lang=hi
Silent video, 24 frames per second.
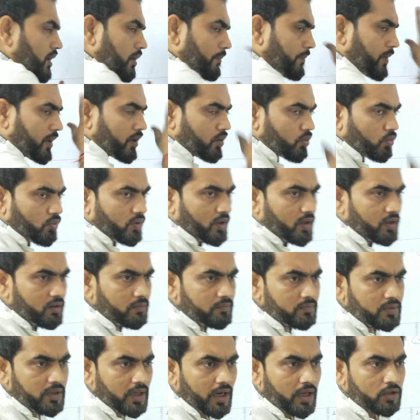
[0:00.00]
का पार्ट हो गया
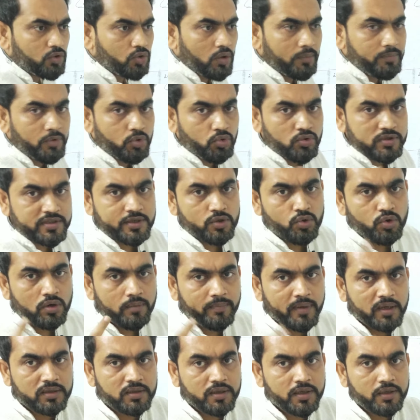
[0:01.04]
यहाँ तो अभी रूल्स की कोई
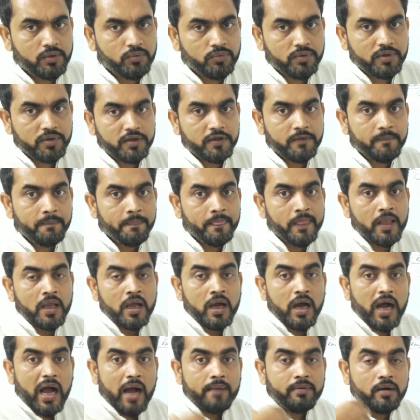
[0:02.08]
बात नहीं हो है
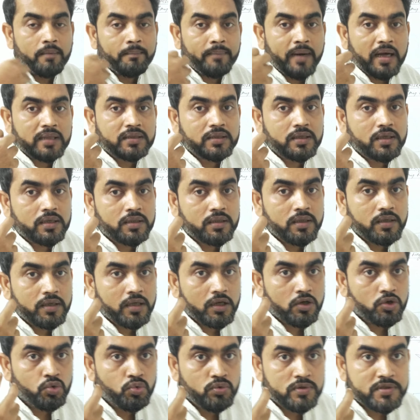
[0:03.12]
अब हम बात करते हैं
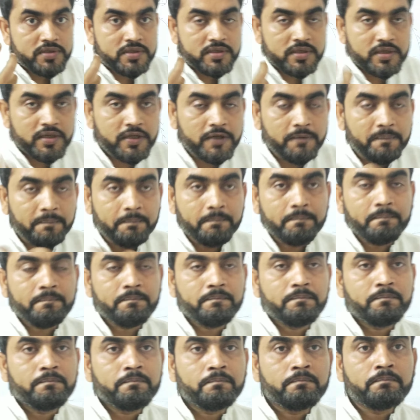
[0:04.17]
क्या रूल्स की
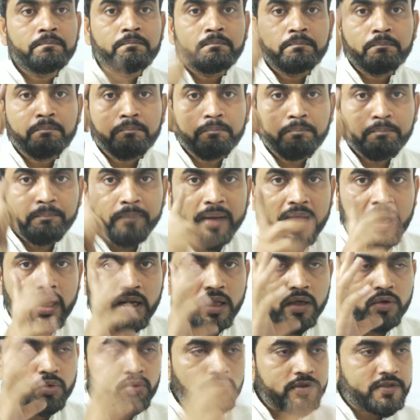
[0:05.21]

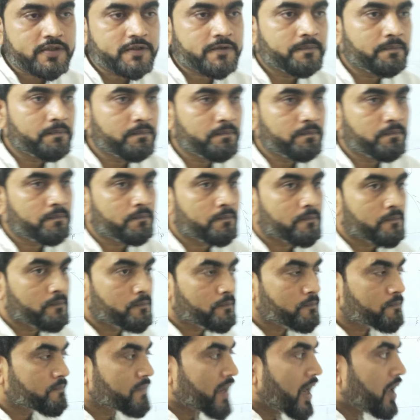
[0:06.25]
पहला रूल्स
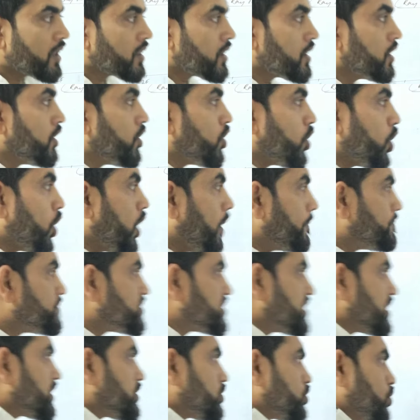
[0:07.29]

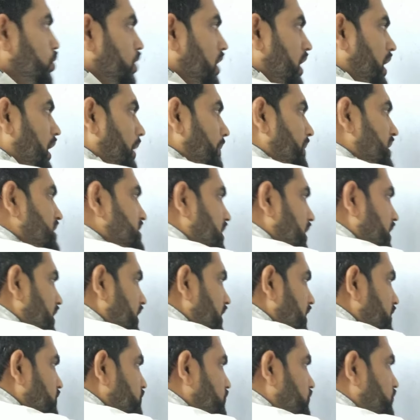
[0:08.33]
ऑब्जेक्ट को हमेशा ही
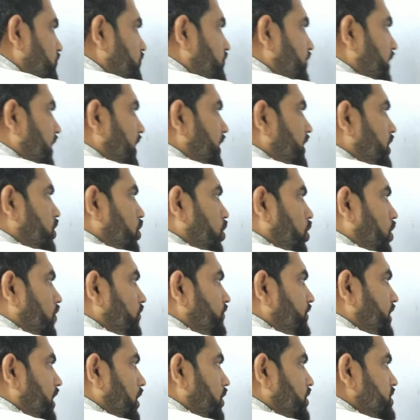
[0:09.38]
इन फ्रंट
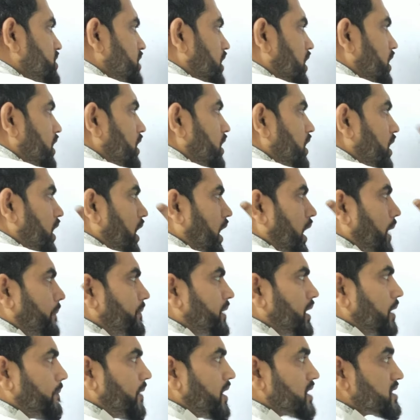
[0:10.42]
ऑफ क्या हो जाएगा
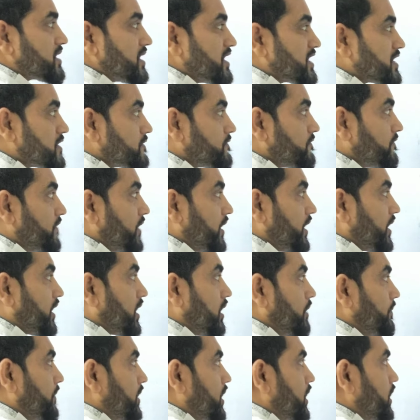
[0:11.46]
आपके पास
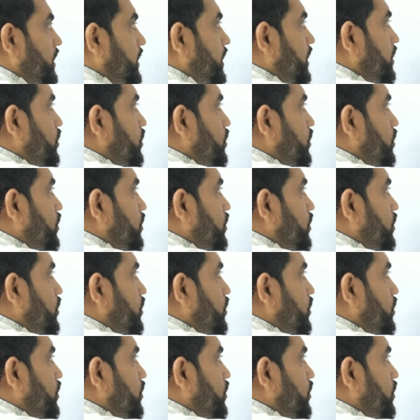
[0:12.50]
स्फेरिकल मिरर लेना